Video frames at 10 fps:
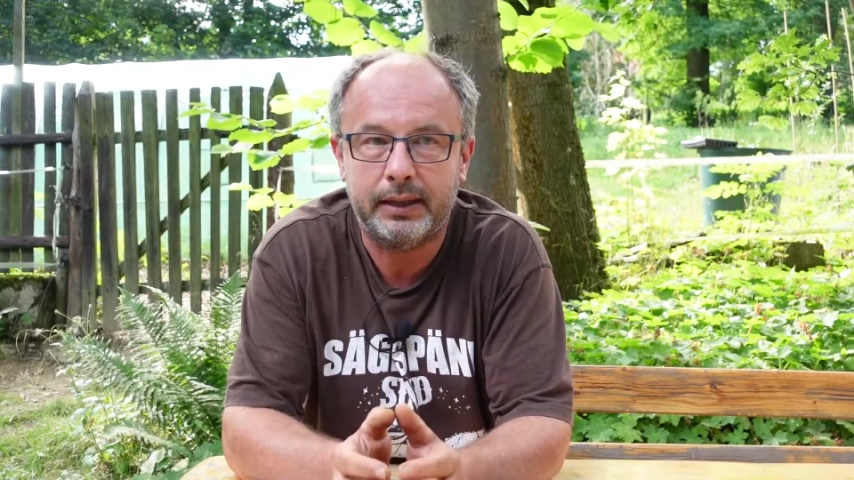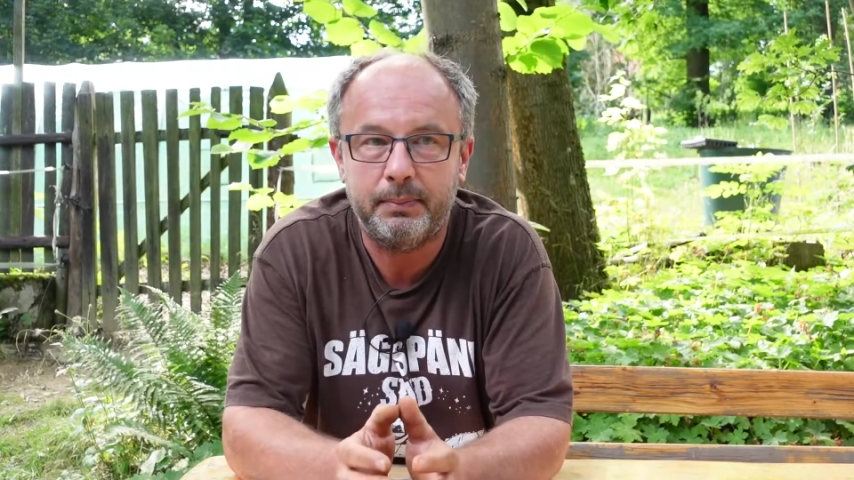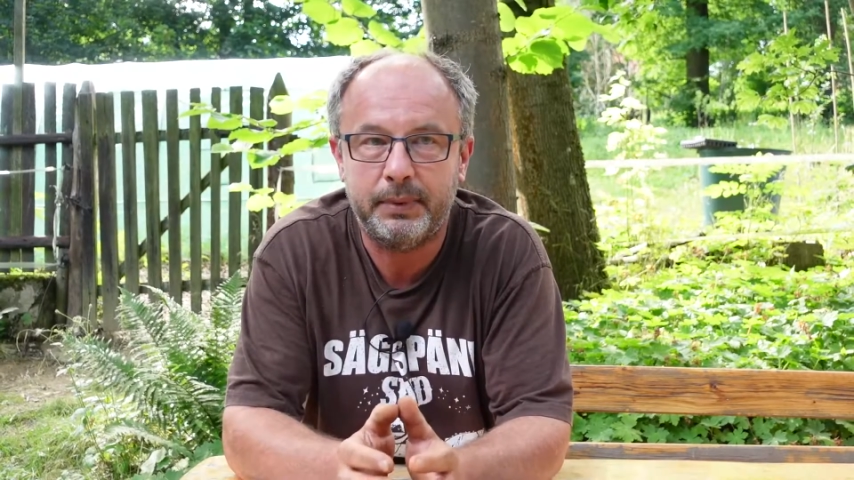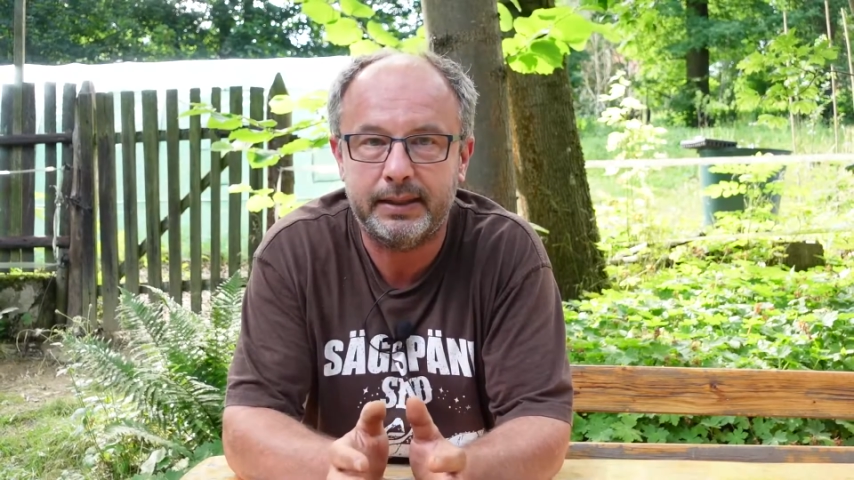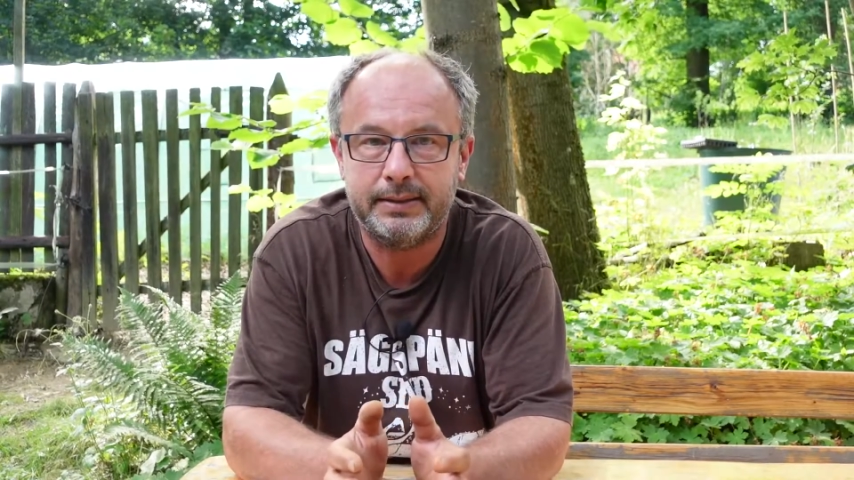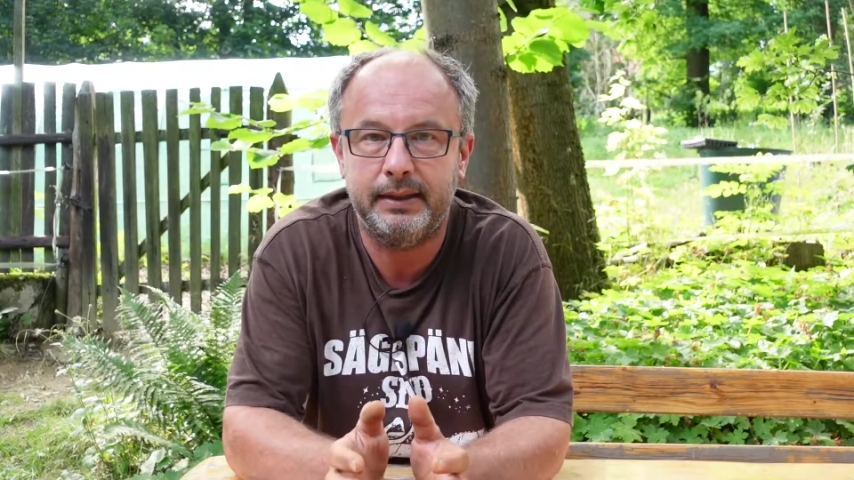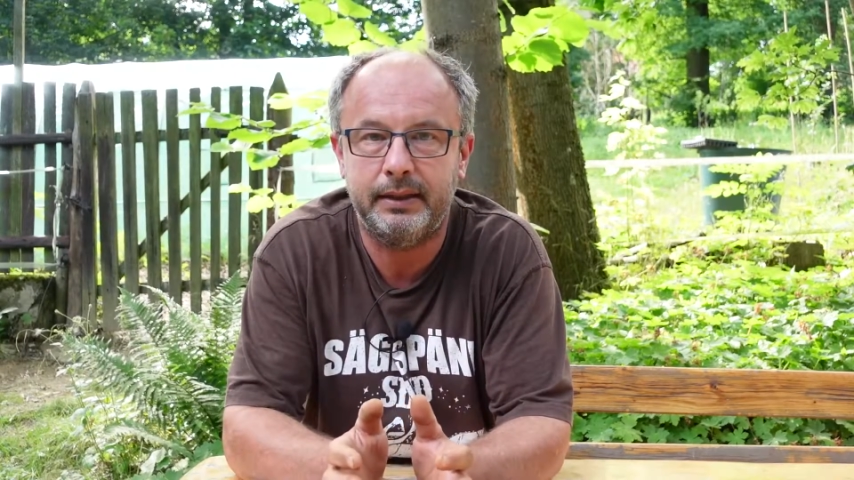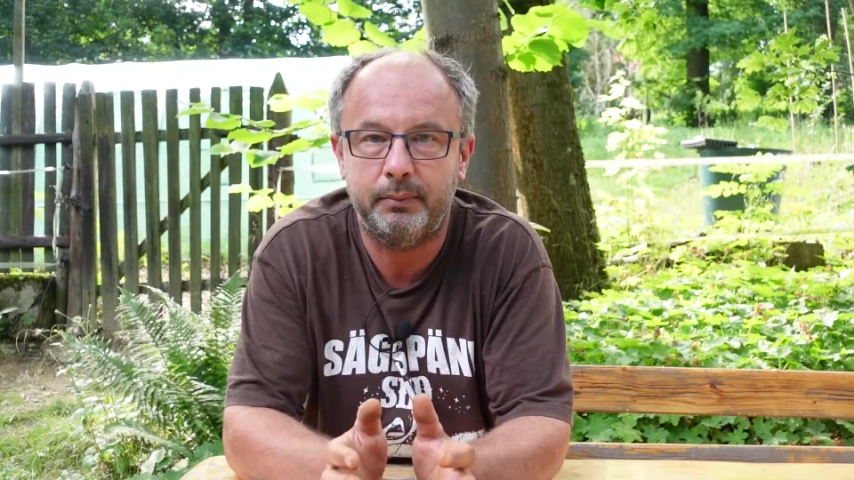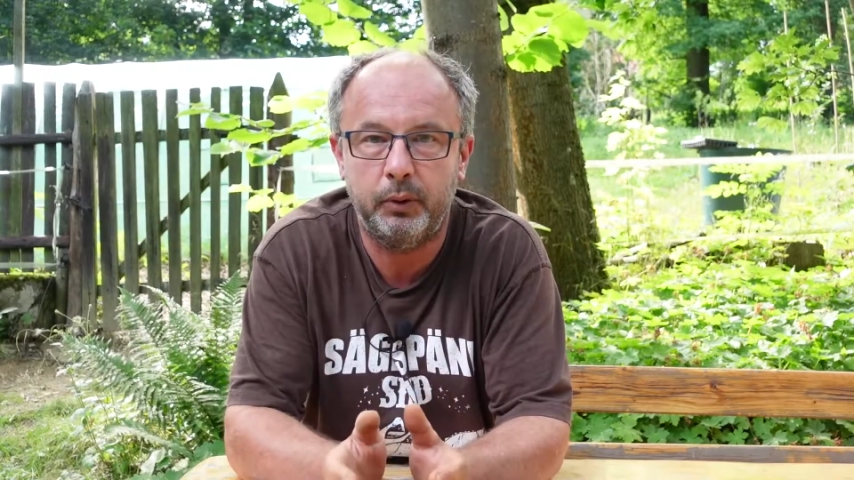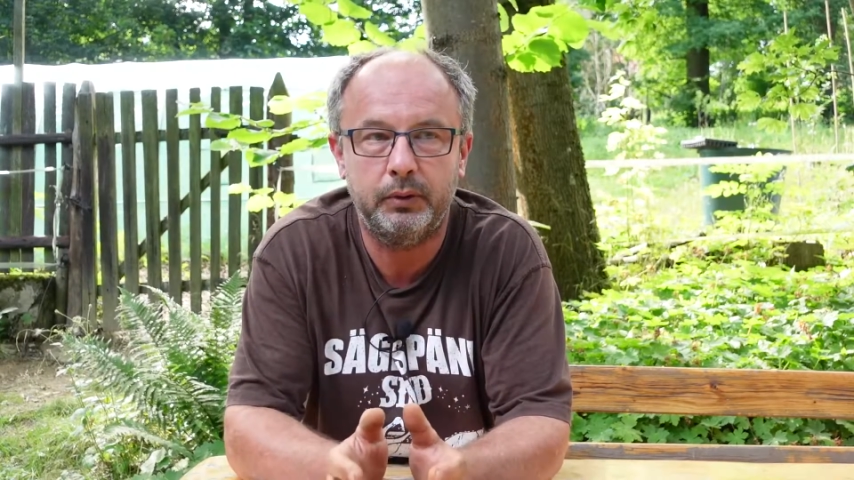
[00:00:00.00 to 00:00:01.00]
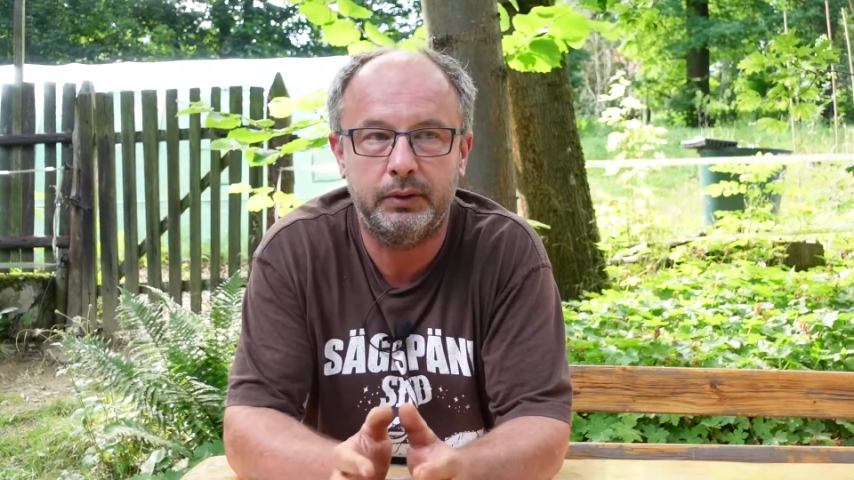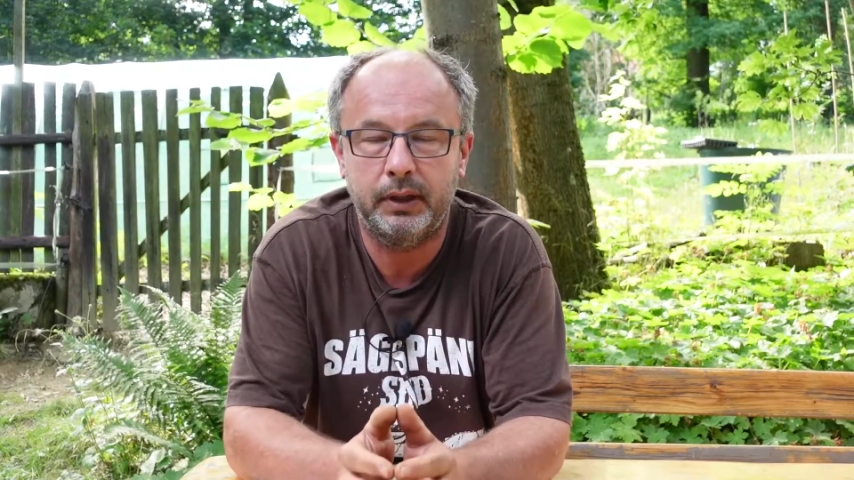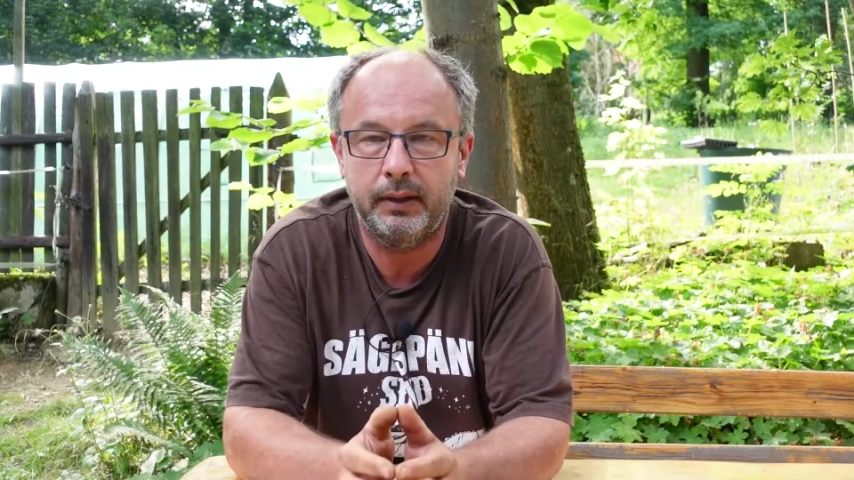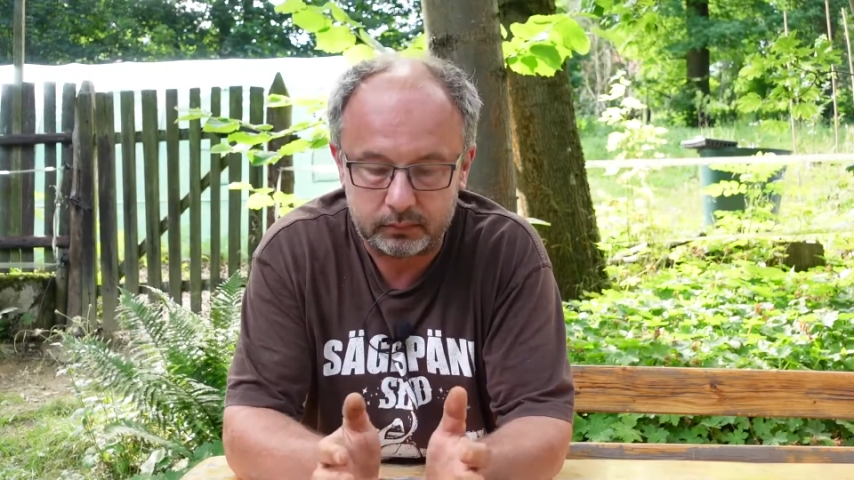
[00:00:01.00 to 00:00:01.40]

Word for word: Gibt es nicht. Punkt.